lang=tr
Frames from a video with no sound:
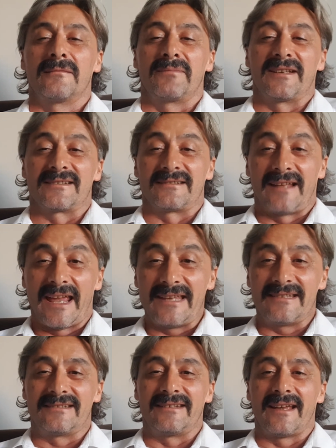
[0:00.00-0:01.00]
Biz
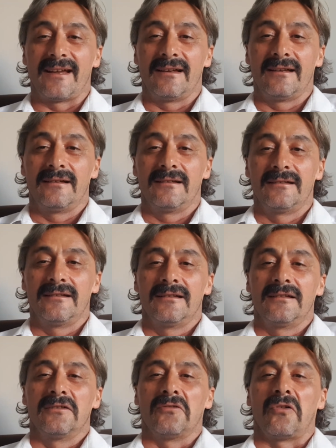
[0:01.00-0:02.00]
neyiz diye.
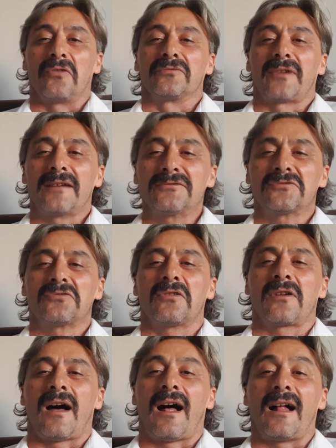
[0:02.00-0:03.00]
Ondan
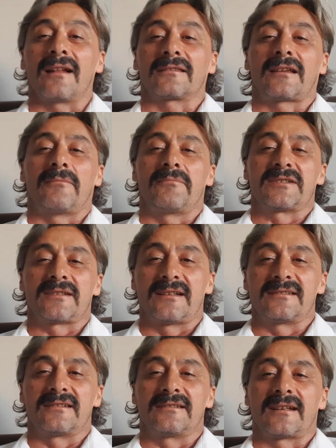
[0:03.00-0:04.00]
sonra halktan bir şey
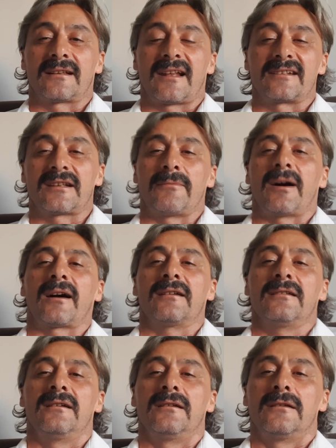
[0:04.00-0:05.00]
isteyecekler. İşte bakın
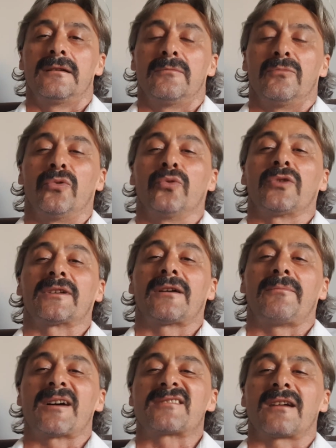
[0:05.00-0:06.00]

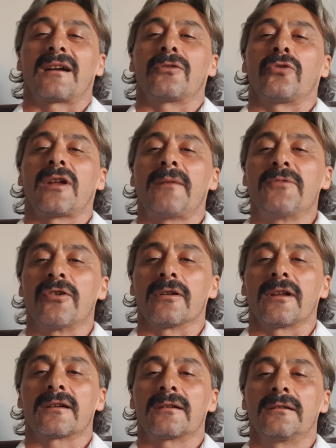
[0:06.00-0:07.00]
Muğla'da başarılı olamıyorlar.